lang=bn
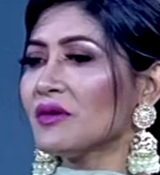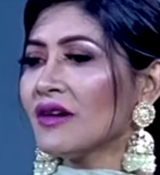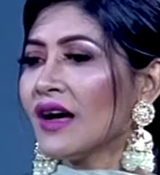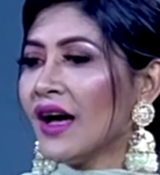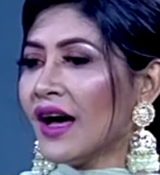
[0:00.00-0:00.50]
এবং
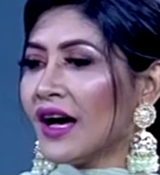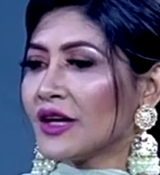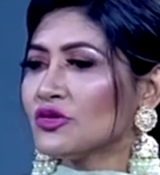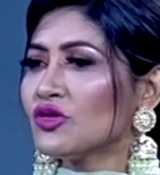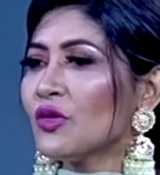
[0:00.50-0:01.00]

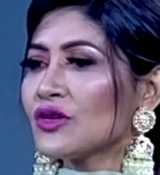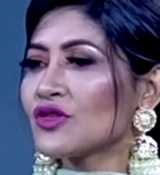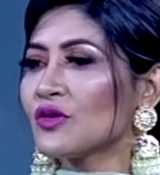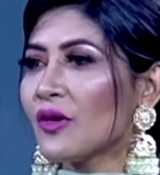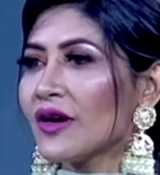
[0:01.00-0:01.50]
দু
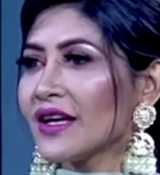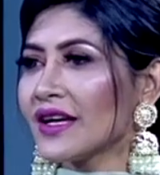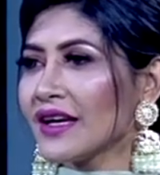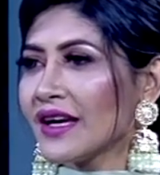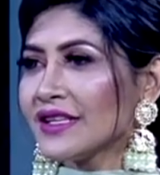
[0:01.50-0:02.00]
বছর পরে
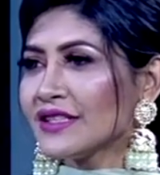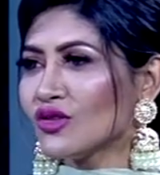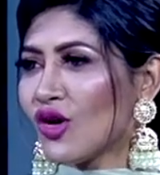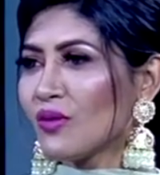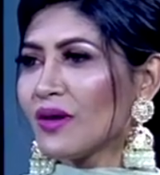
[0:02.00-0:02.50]
এই যে
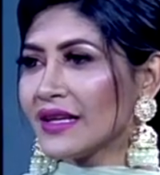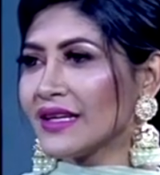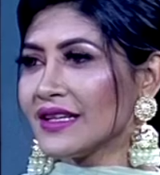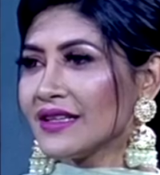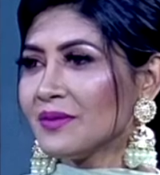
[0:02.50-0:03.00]
নর্মাল
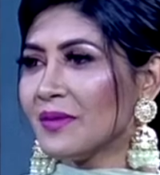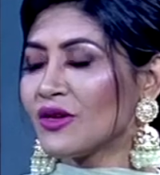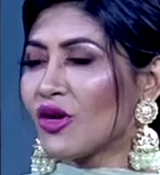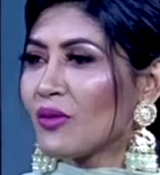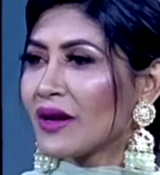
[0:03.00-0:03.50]
ঈদ বা
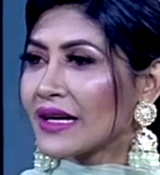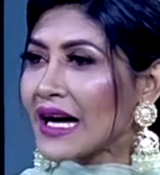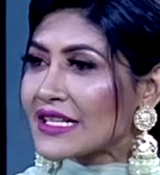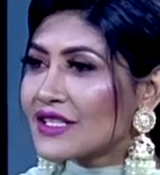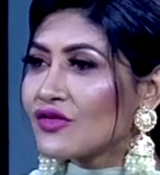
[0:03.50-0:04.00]
নর্মাল
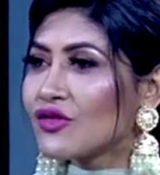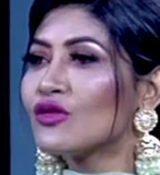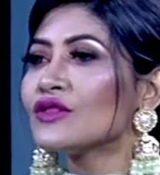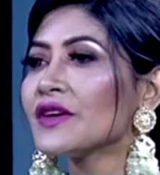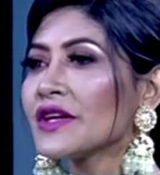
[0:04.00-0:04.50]
কাজের
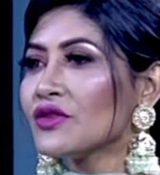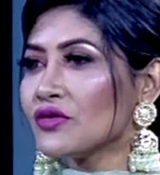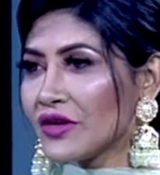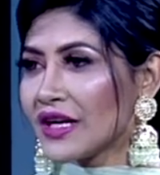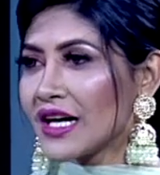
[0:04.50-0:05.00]
ফ্লোতে কিন্তু
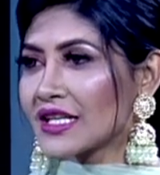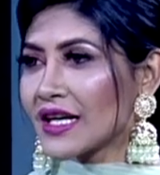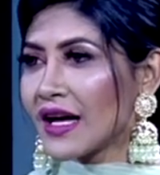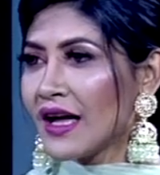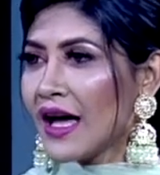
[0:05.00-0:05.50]
ফিরে আসা